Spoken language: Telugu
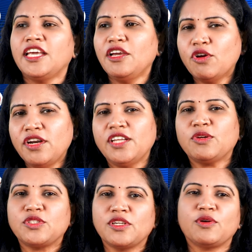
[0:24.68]
ఇంకొన్ని
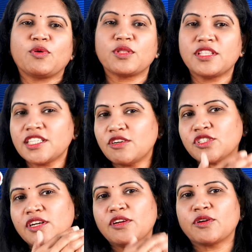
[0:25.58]
రోజుల్లో కొత్త
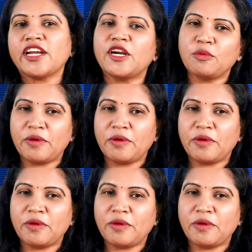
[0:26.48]
సంవత్సరంలోకి అడుగు